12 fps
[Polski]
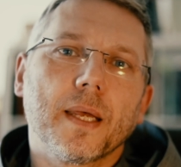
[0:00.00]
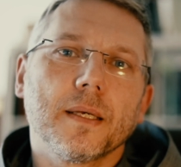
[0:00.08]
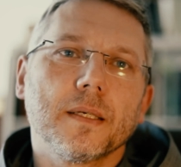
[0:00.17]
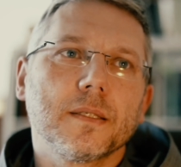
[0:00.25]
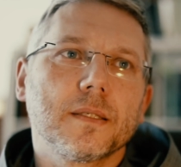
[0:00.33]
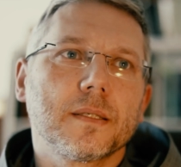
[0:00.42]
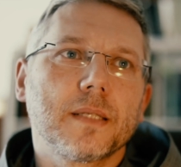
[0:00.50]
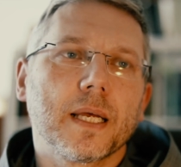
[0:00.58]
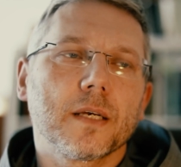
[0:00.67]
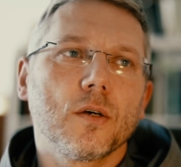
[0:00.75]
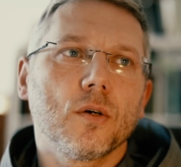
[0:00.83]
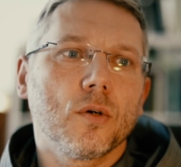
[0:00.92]
y, z
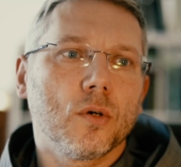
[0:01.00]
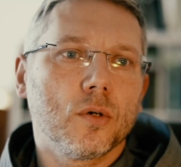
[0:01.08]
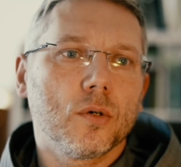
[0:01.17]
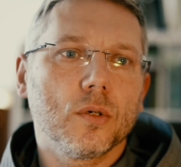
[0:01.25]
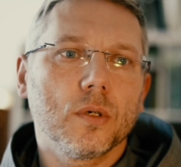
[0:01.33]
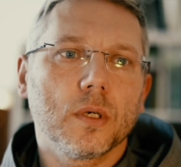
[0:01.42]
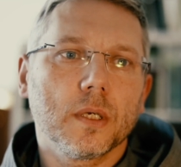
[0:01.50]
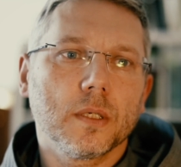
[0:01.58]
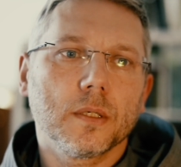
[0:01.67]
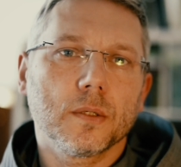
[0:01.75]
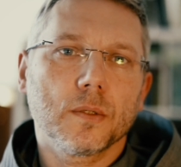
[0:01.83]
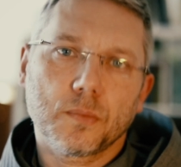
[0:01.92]
tego
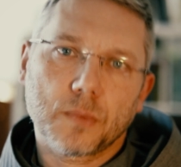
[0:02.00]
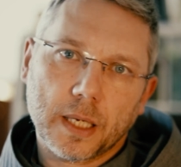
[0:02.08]
y,